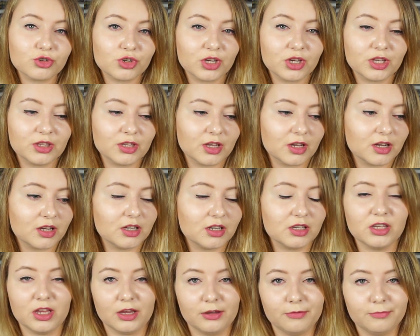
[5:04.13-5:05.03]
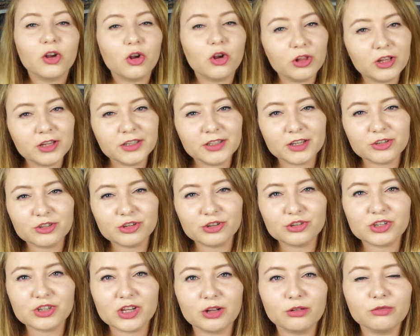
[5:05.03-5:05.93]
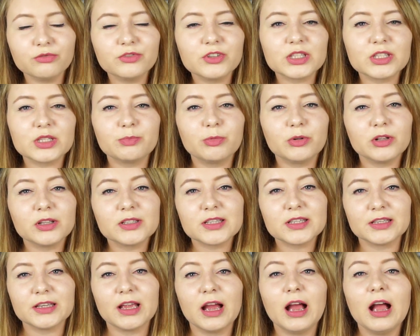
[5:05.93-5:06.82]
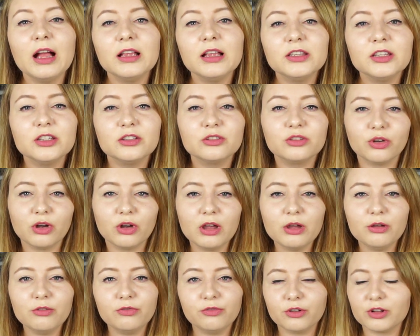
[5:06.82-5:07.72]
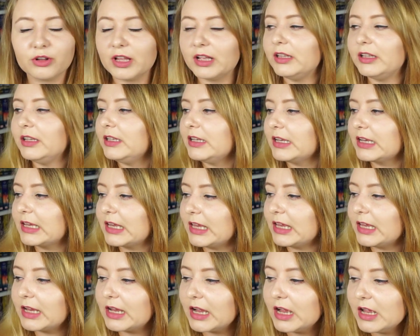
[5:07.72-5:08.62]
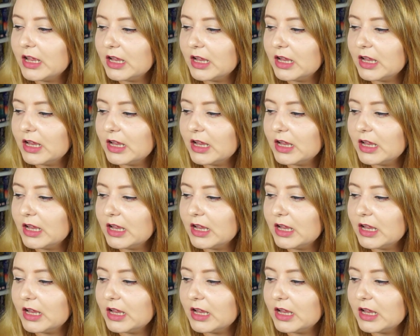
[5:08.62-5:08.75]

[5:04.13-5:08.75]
że jednak nie. Kolejna książka również z polecenia Ani to Euphoria Lily King.